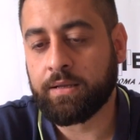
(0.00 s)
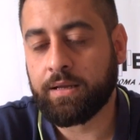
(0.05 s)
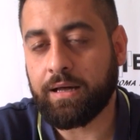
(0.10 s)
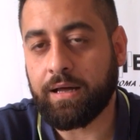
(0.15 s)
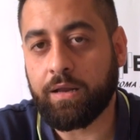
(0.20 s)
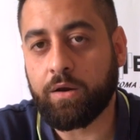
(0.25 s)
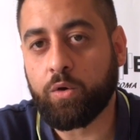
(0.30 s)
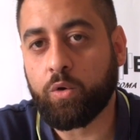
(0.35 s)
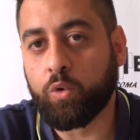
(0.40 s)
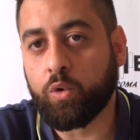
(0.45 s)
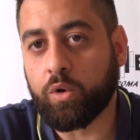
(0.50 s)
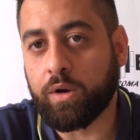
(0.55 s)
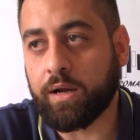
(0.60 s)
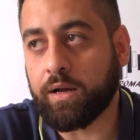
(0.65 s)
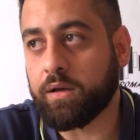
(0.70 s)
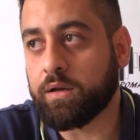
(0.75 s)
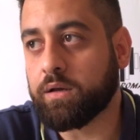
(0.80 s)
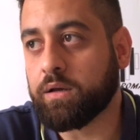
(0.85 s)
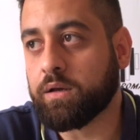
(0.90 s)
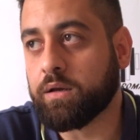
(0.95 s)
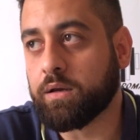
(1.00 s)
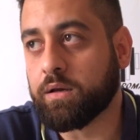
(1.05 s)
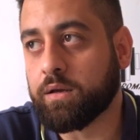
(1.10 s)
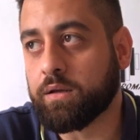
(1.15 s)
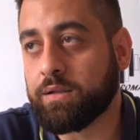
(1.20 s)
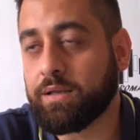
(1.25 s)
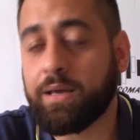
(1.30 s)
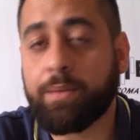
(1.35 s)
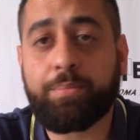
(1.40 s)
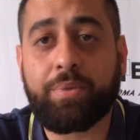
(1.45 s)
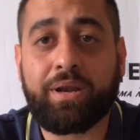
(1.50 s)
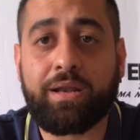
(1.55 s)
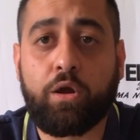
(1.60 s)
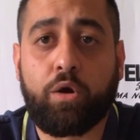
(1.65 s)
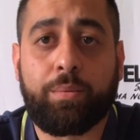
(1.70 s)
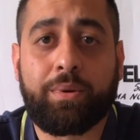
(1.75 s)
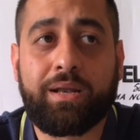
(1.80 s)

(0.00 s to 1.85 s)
Allora, eh, di che parliamo?